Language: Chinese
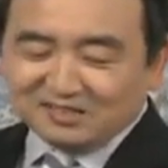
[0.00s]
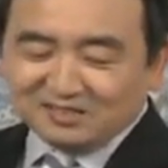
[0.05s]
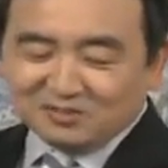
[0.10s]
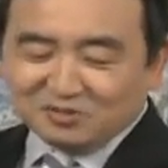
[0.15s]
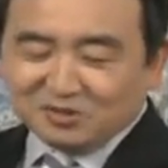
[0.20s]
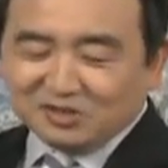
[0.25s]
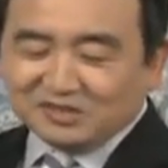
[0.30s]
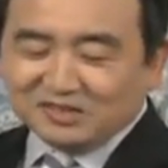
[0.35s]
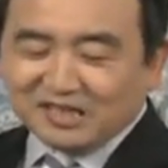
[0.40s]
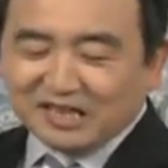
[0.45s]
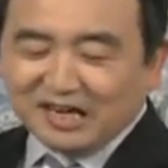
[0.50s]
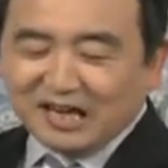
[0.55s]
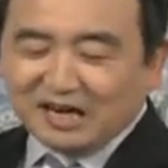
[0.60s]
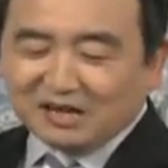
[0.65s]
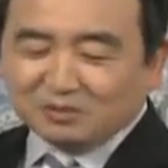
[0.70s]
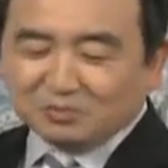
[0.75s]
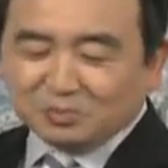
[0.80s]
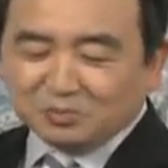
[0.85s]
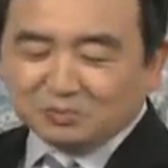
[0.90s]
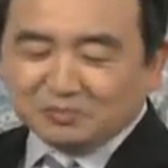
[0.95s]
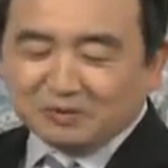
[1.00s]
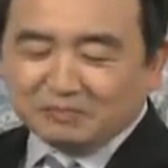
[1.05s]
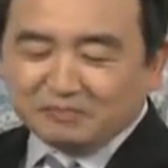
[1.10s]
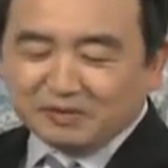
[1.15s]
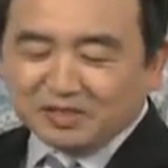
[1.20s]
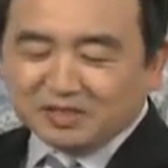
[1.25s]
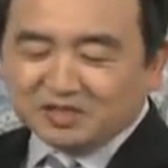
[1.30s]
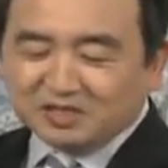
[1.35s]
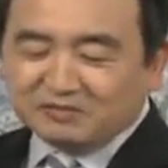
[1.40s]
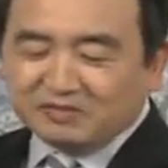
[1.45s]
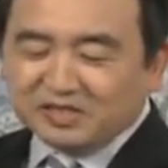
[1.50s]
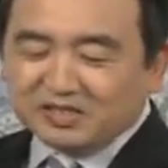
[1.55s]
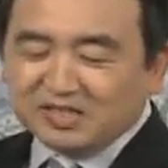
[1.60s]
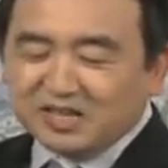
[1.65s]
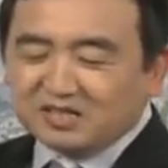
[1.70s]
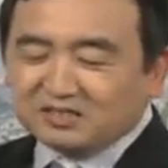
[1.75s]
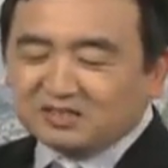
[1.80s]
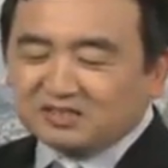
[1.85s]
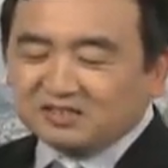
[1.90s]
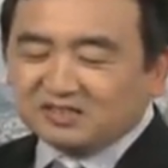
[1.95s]
所以这两个部门被视为
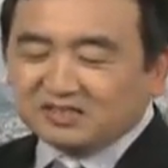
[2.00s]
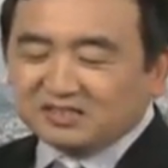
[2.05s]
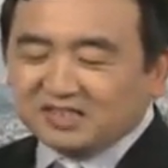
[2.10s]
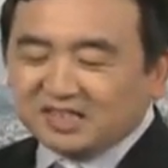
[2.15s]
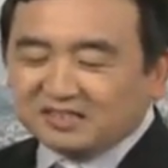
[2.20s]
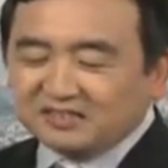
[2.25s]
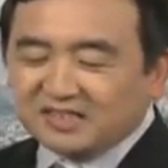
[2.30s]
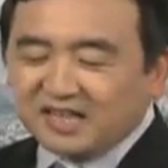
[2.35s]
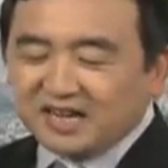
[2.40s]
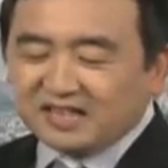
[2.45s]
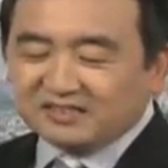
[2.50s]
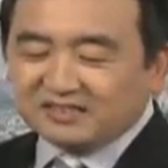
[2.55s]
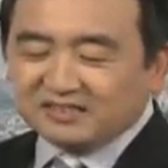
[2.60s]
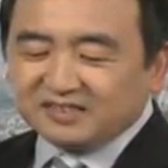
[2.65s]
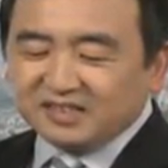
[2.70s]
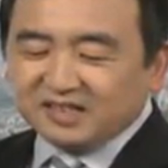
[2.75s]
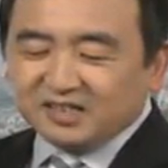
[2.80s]
央视的钱袋子，